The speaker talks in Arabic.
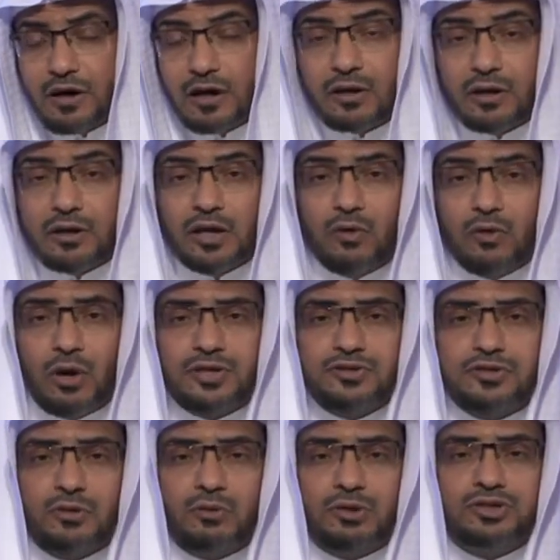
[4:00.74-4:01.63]
قال الله
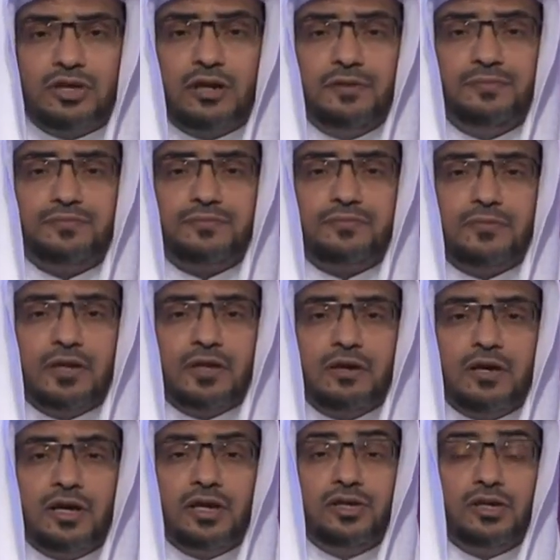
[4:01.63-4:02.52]
عز وجل
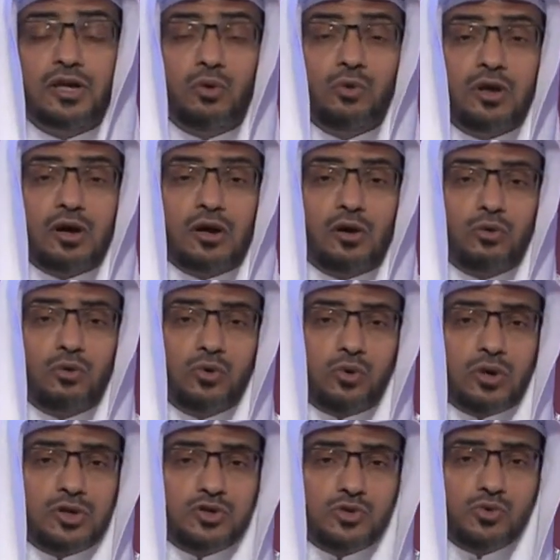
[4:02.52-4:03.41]
إنه
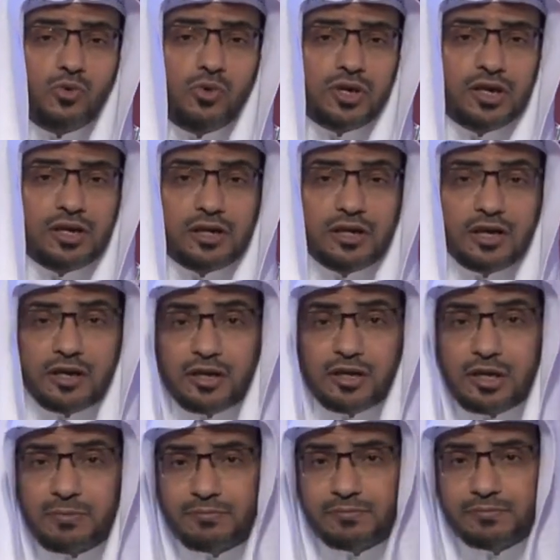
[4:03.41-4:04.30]
لقول رسول
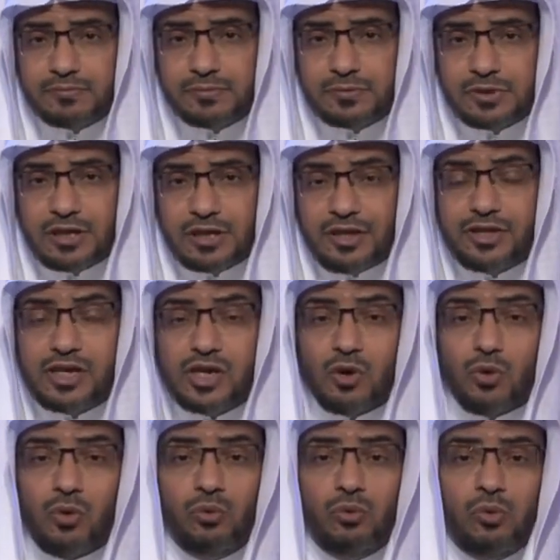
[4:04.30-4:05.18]
كريم
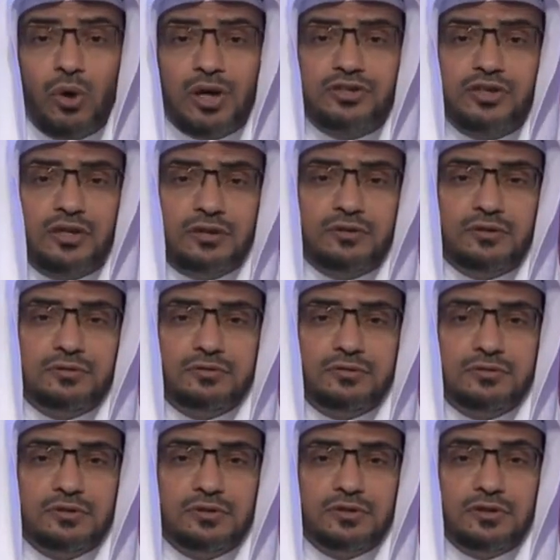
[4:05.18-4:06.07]
ذي قوة
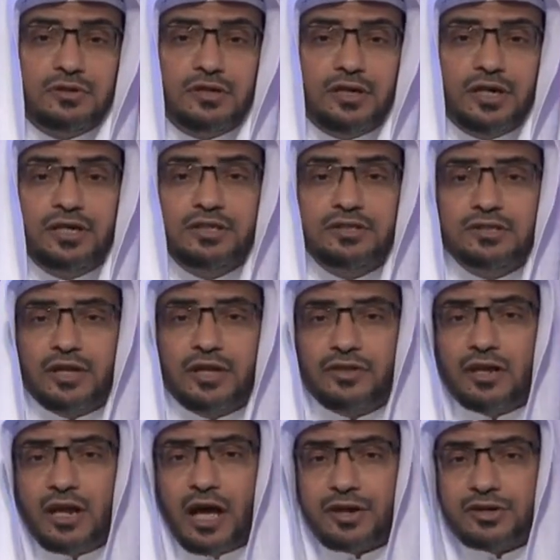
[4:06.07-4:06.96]
عند
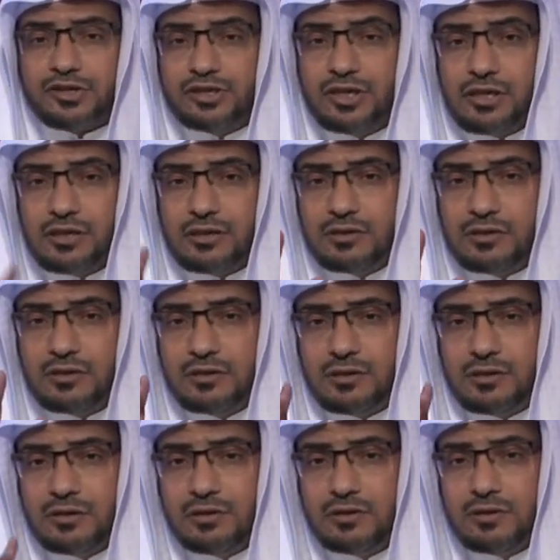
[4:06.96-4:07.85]
ذي العرش
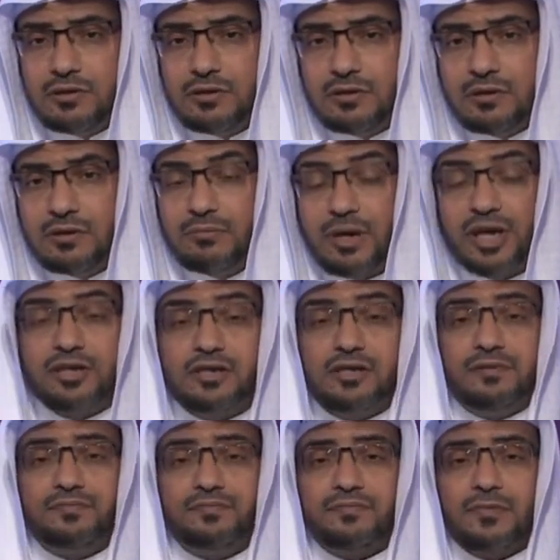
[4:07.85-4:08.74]

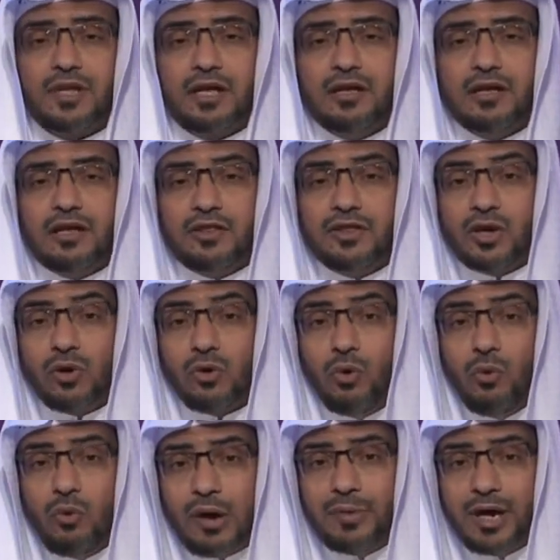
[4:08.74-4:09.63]
مكين ذي
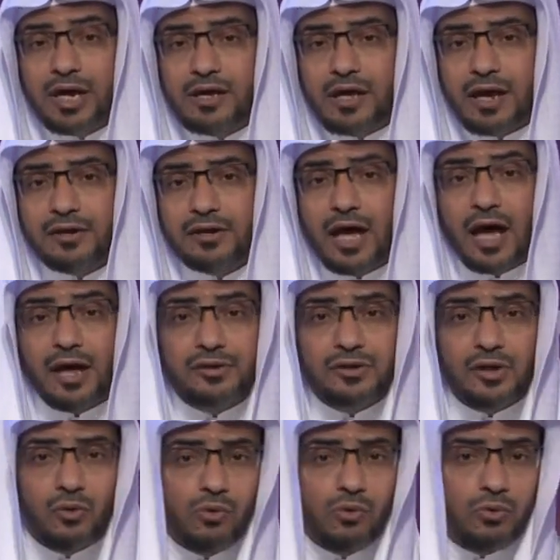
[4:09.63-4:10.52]
قوة بينا
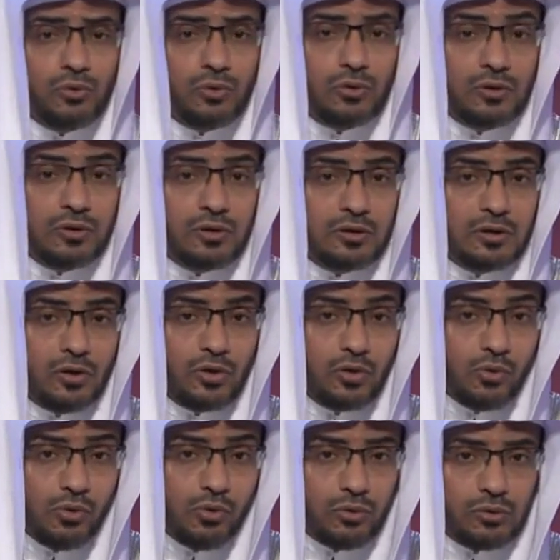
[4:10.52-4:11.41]
أنه
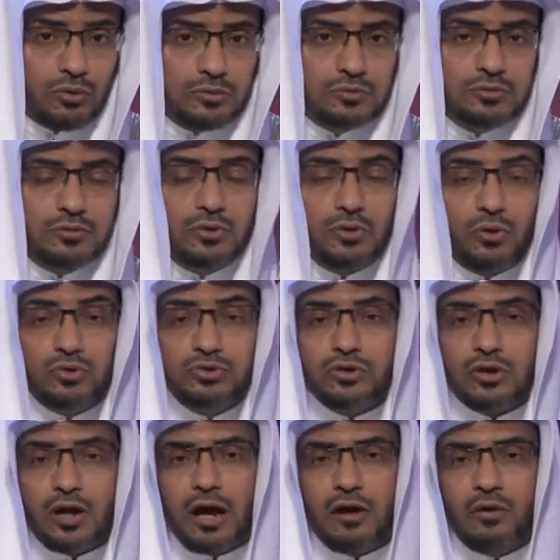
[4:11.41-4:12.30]
ذو
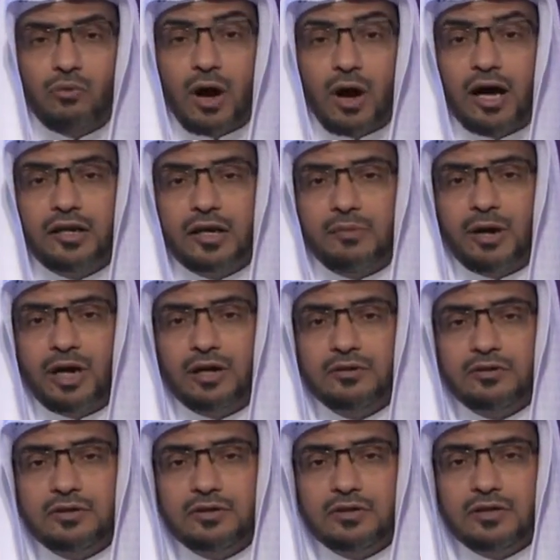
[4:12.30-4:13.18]
قدرة وغلبة
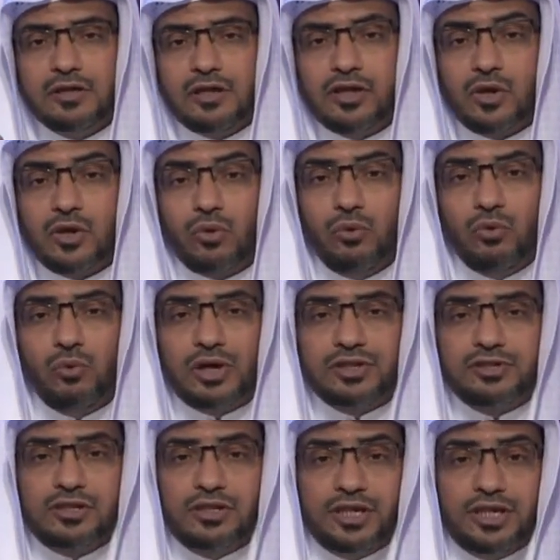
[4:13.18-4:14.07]
ذي
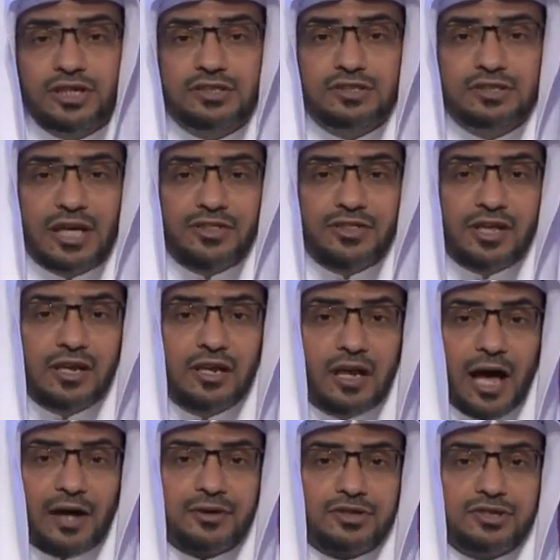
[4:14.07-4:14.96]
قوة عند ذي
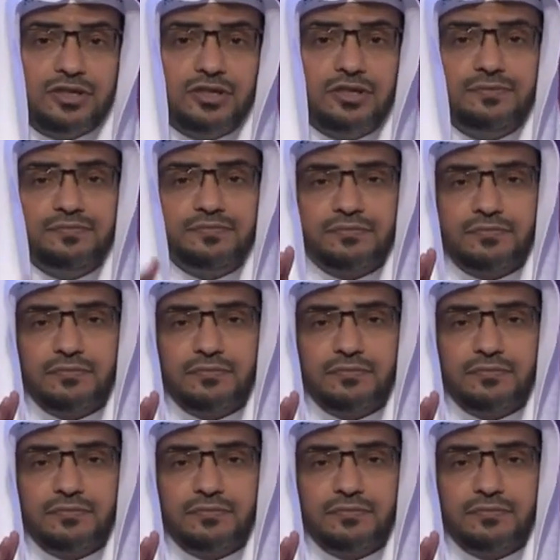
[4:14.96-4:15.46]
العرش